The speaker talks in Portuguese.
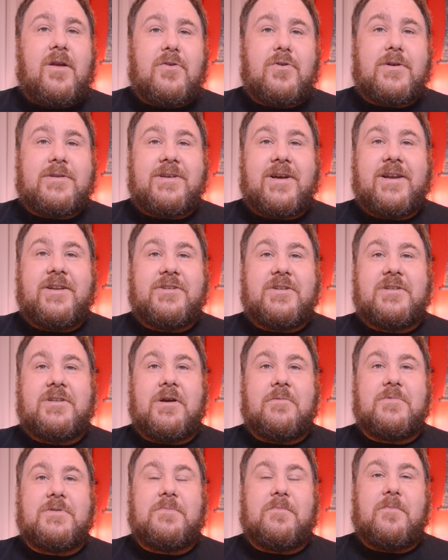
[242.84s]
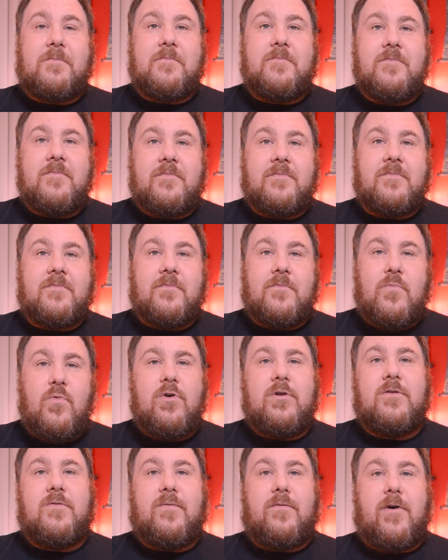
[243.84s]
nós acreditamos
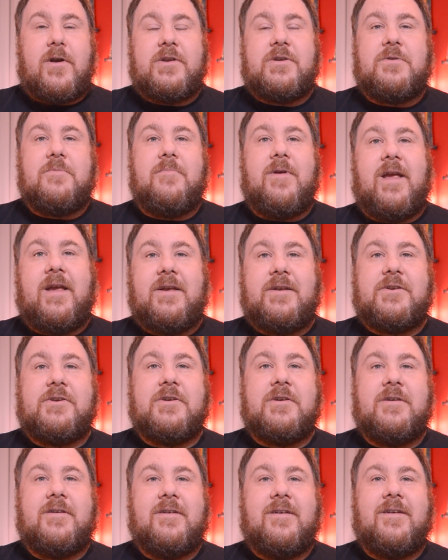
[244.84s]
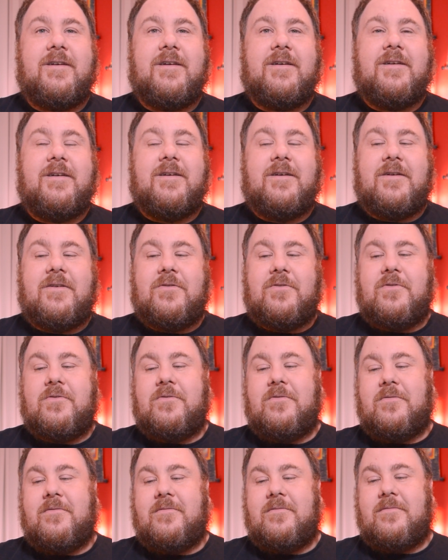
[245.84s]
muito fortemente
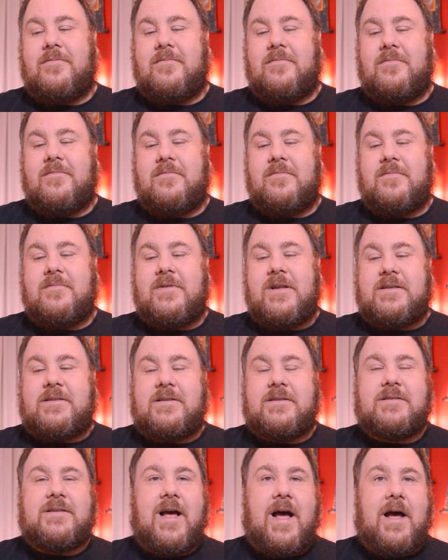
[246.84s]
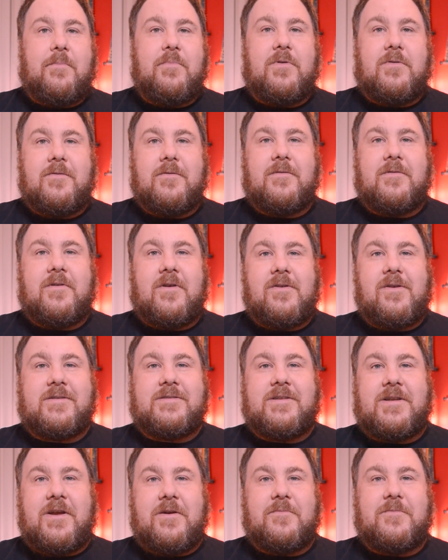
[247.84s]
no, nesses hábitos que
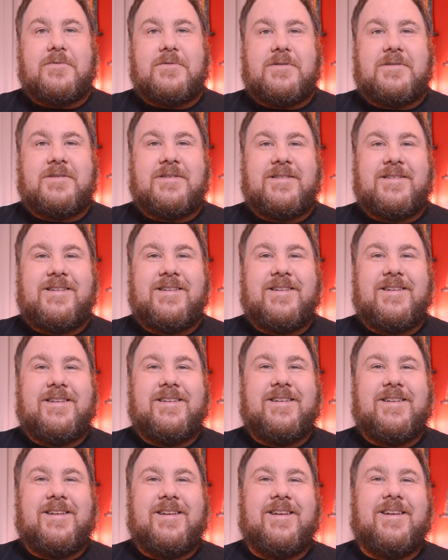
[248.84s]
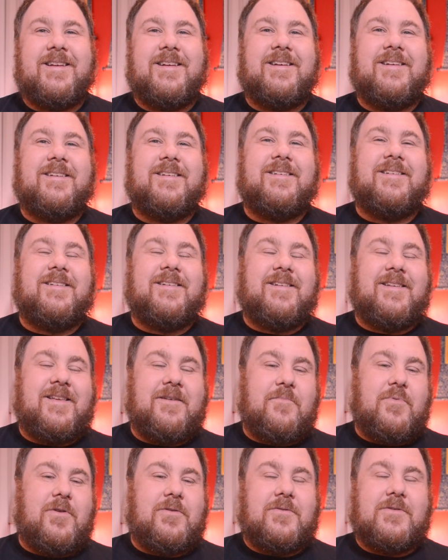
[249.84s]
nós temos eh, que
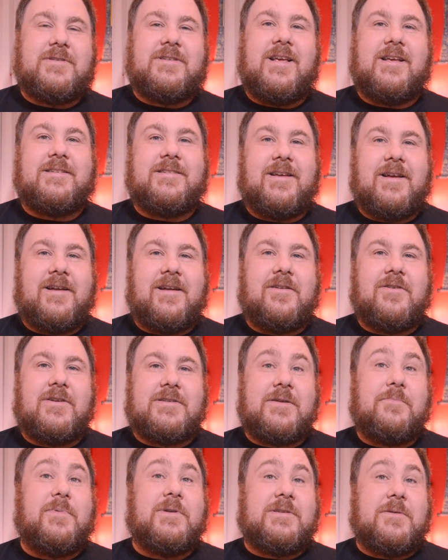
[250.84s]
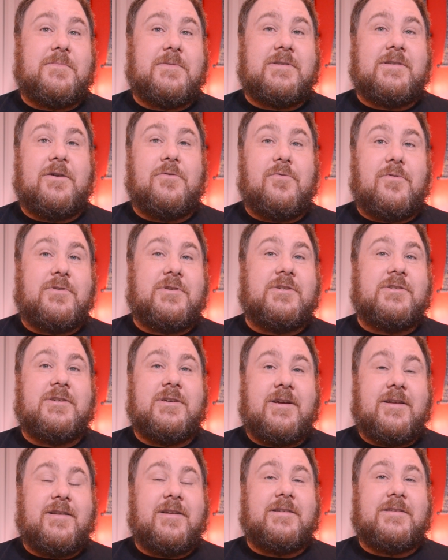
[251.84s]
produzem essa nossa percepção
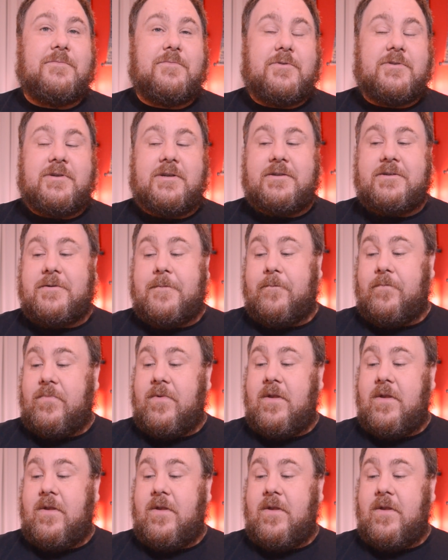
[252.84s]
cotidiana e assim por diante.